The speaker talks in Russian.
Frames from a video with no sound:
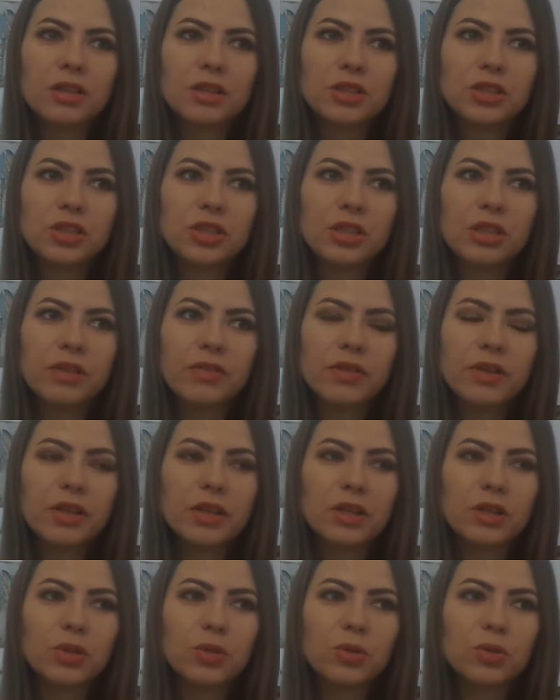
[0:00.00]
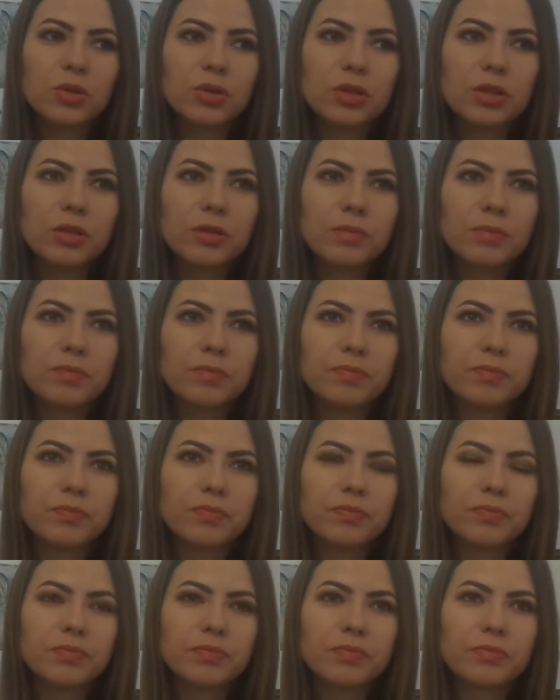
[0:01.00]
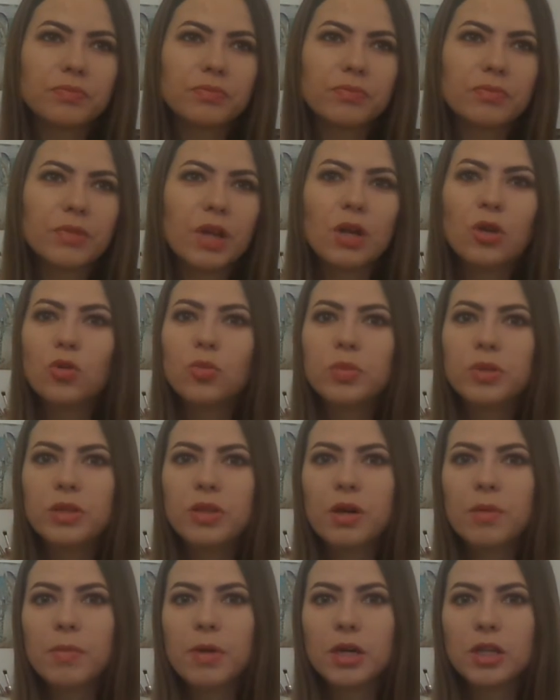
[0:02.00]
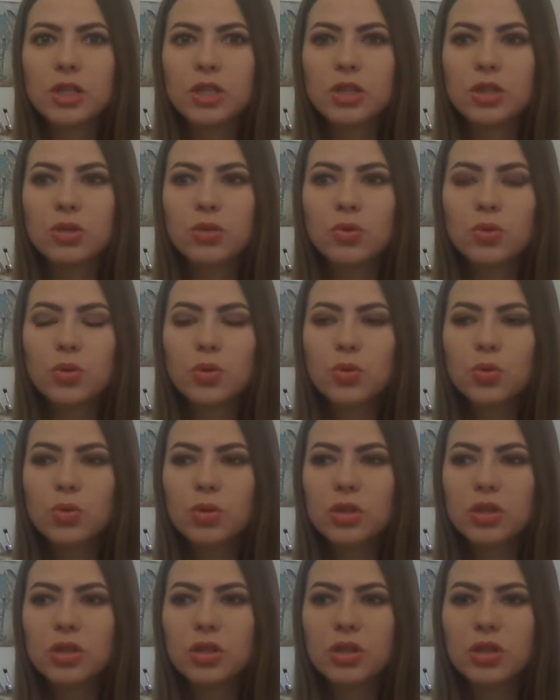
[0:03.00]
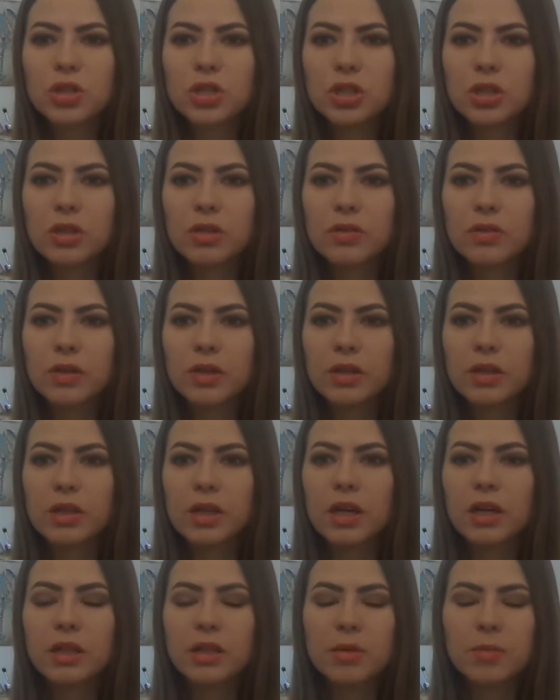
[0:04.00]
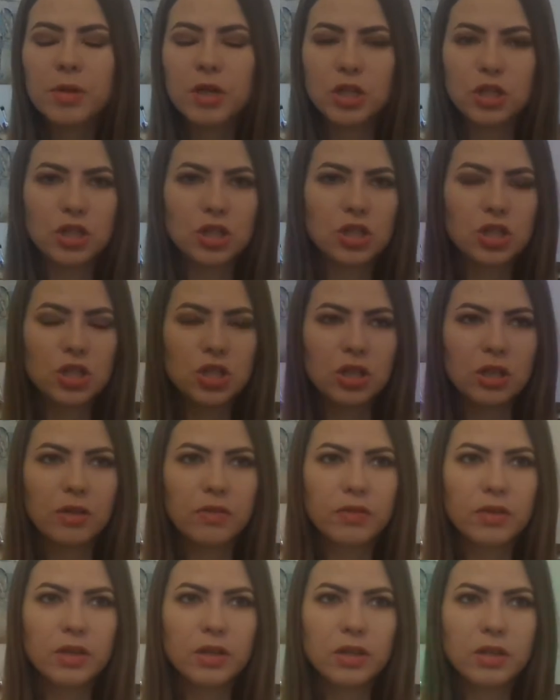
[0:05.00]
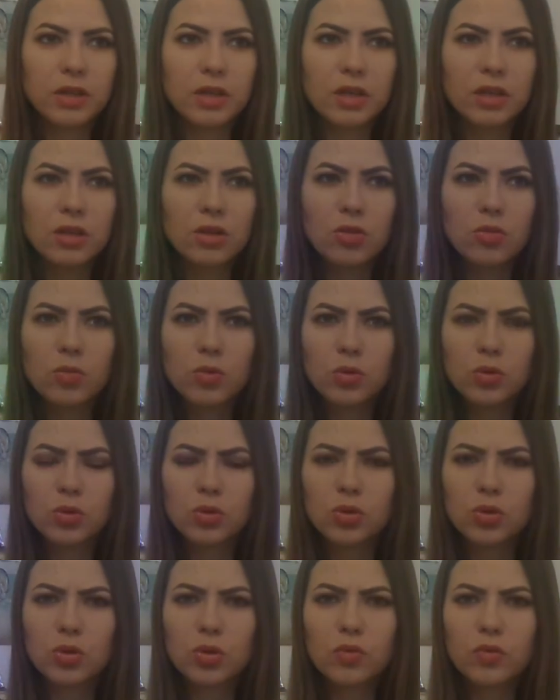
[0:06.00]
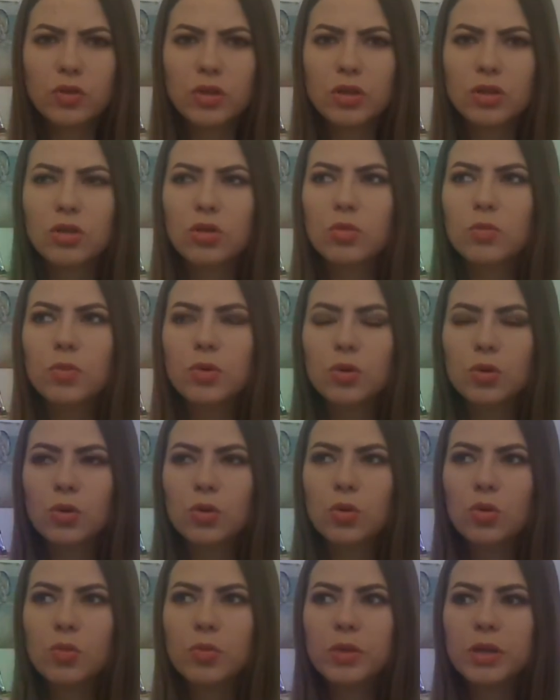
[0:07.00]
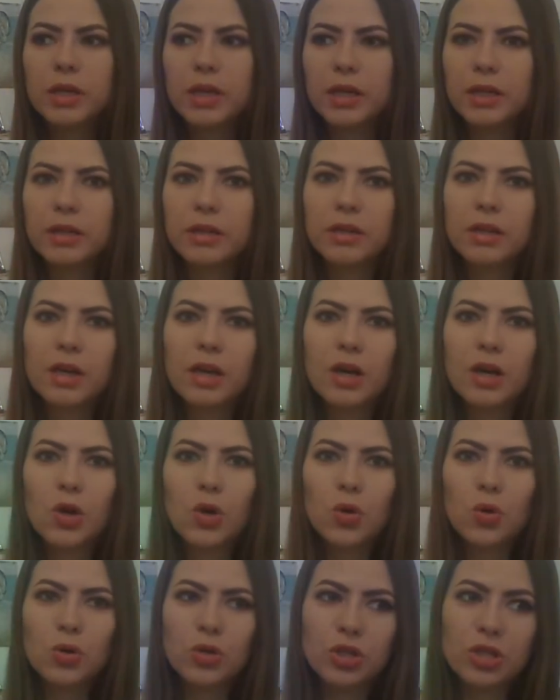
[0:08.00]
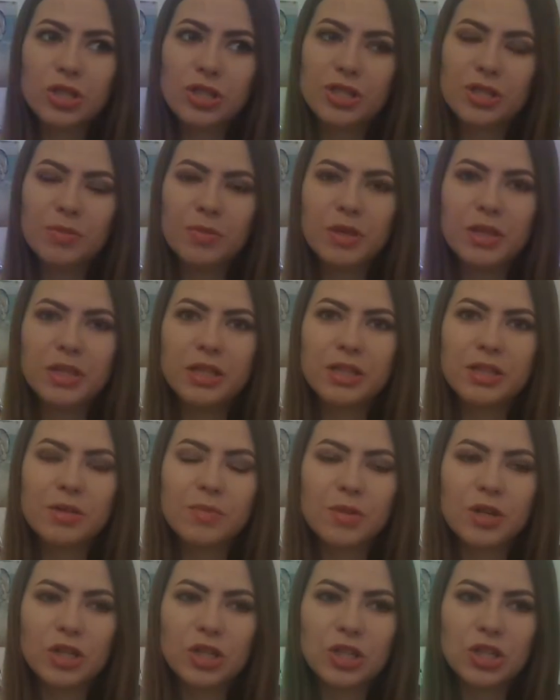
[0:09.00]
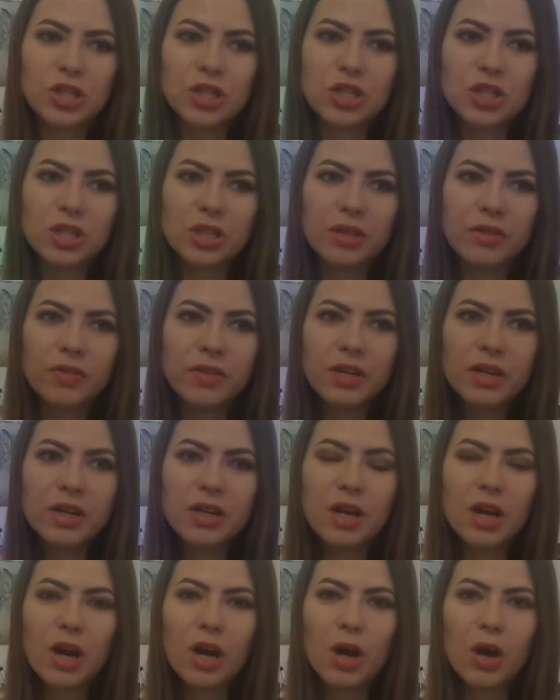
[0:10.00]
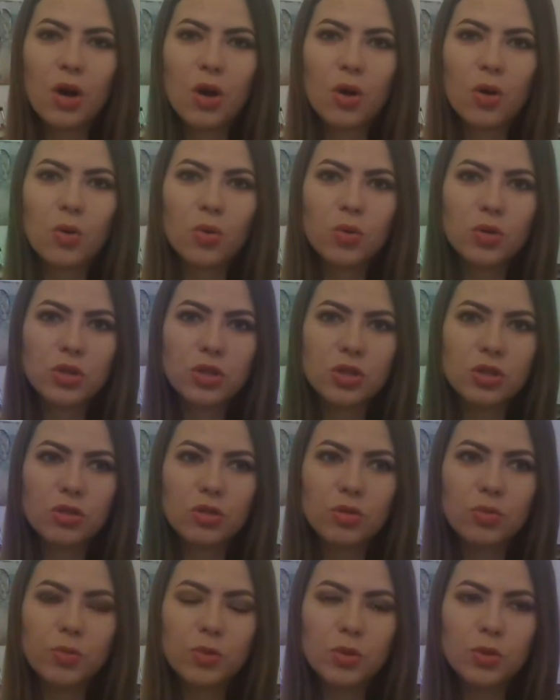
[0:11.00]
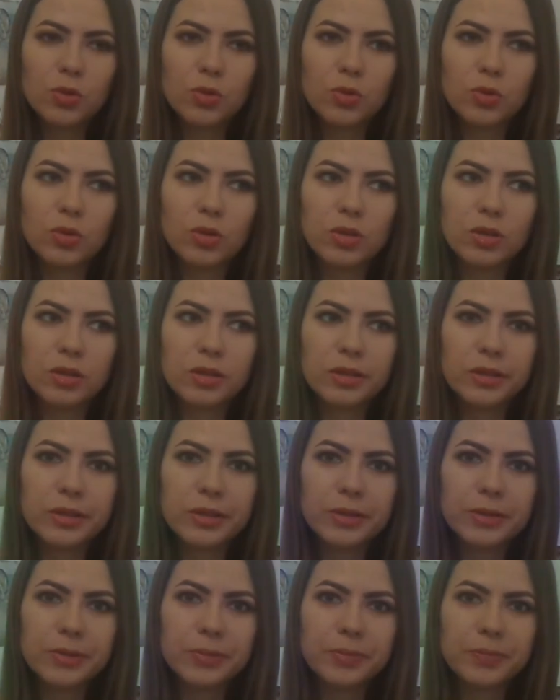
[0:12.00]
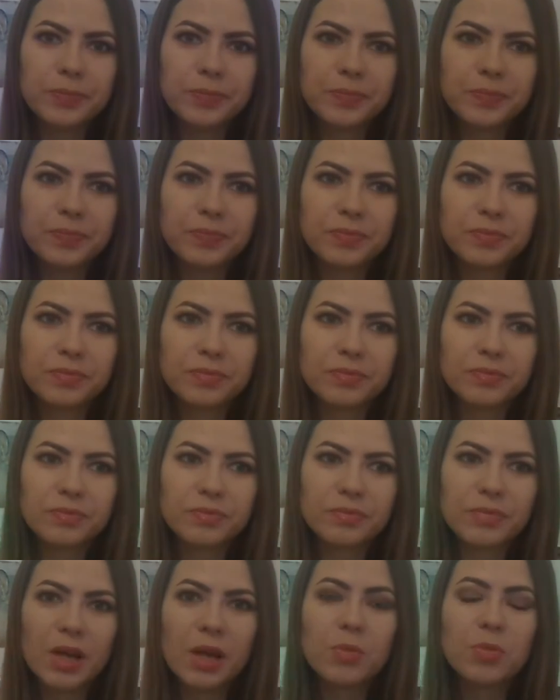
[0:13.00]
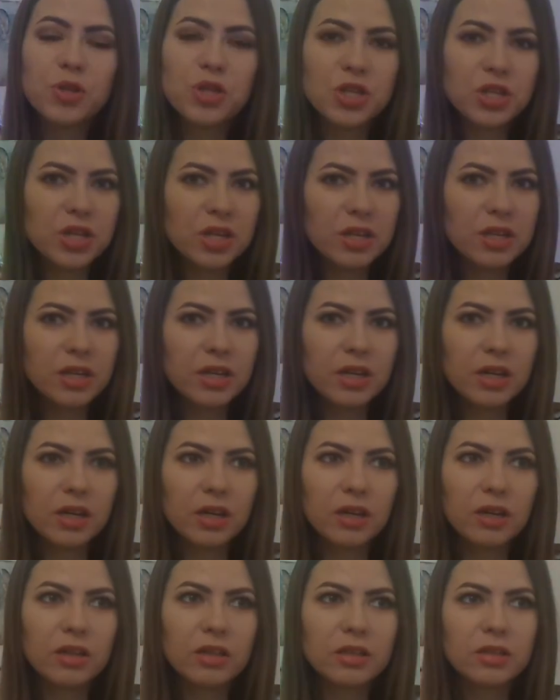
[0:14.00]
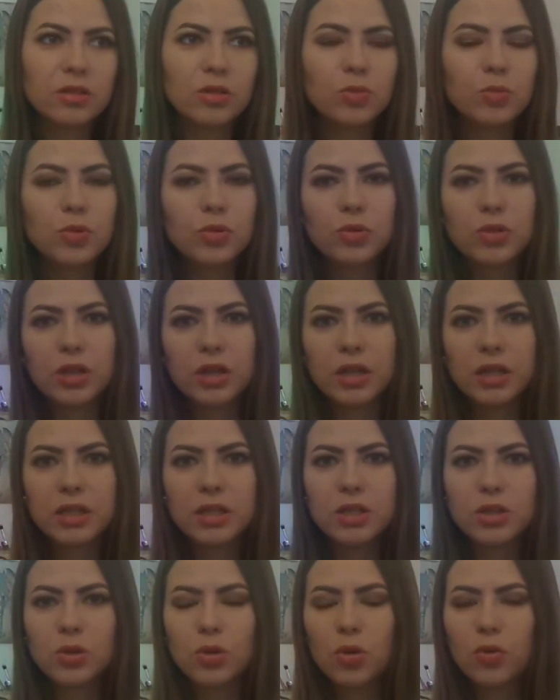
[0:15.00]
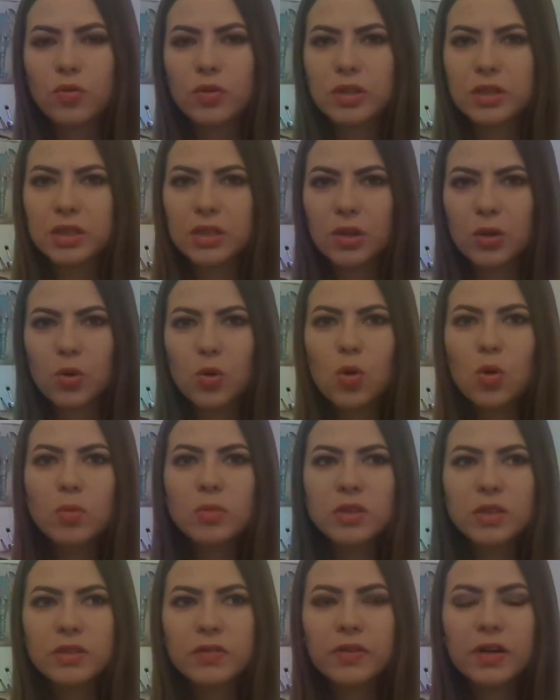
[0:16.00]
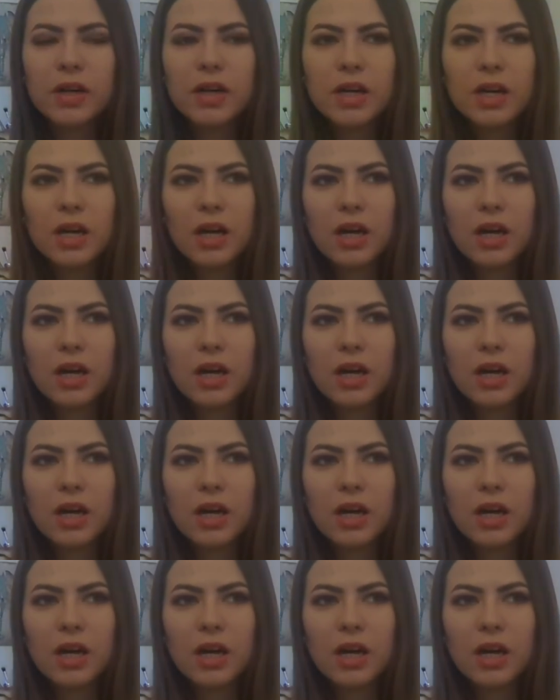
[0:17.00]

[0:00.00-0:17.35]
Человек, который любит домашний уют. Человек, я домашний человек, я не люблю тусовки, не люблю клубы, я очень семейный домашний человек, очень люблю э, общение, э, люблю находить новые знакомства.